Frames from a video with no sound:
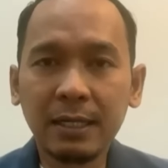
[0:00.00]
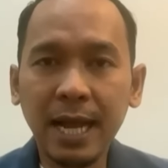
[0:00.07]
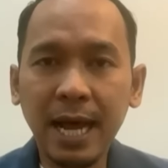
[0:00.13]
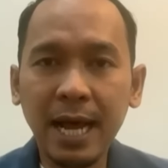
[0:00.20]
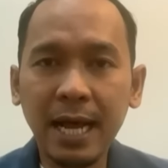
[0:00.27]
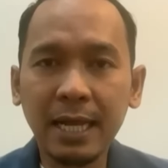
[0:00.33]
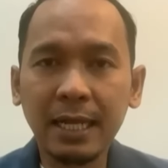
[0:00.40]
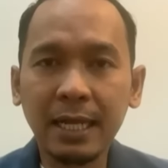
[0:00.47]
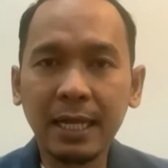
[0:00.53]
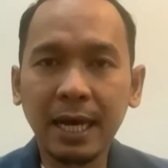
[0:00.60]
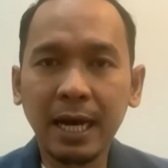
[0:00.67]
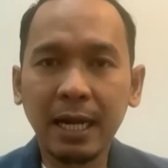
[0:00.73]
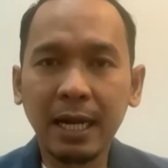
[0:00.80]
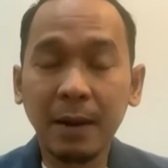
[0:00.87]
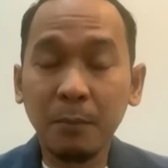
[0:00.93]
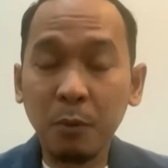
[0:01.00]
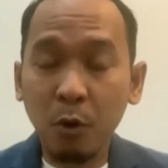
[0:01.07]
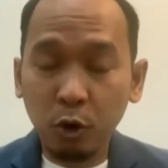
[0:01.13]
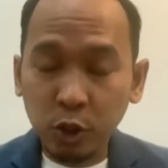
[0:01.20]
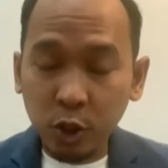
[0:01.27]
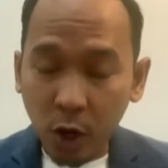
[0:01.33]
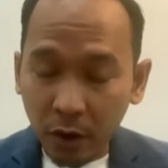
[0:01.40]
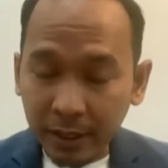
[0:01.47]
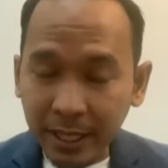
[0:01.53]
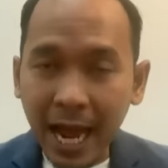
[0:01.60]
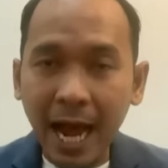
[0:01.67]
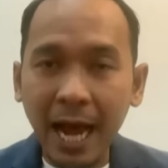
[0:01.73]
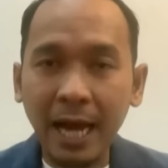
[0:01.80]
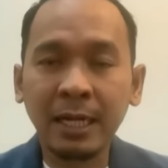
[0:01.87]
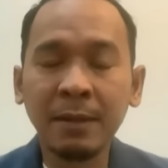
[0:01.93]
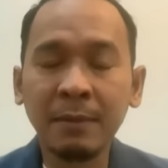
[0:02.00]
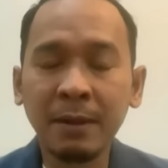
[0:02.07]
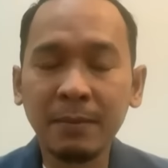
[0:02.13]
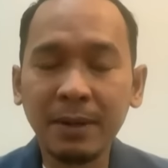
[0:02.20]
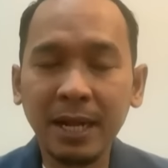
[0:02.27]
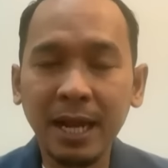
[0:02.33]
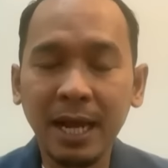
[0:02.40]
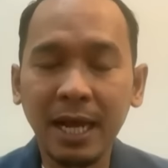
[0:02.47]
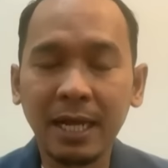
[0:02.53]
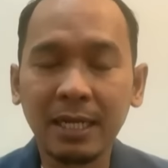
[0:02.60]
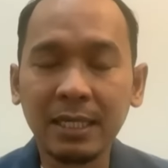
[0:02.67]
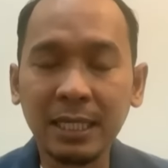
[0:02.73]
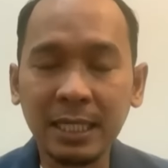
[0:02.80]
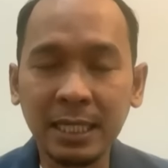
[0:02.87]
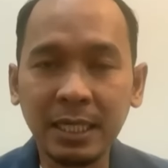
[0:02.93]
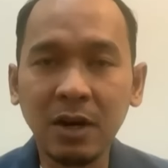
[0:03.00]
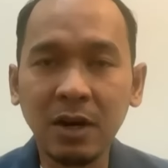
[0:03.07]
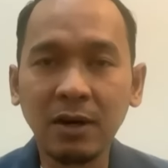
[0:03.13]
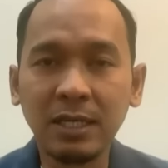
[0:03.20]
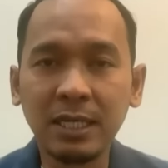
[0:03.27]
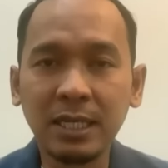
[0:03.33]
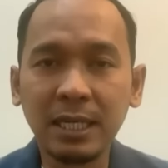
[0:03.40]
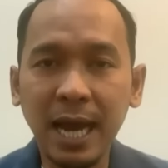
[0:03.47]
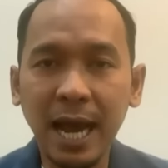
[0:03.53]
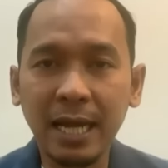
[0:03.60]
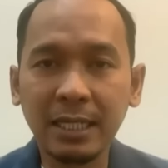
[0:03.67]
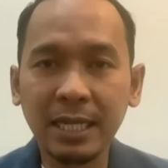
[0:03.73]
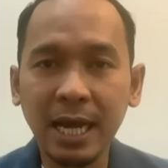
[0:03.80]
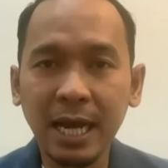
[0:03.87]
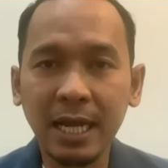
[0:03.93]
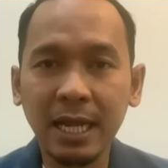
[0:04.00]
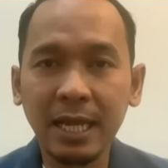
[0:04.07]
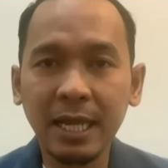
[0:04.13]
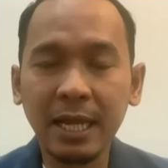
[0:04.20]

ได้ระบุสองอย่างที่เป็นปัญหาหนึ่งก็คือการใช้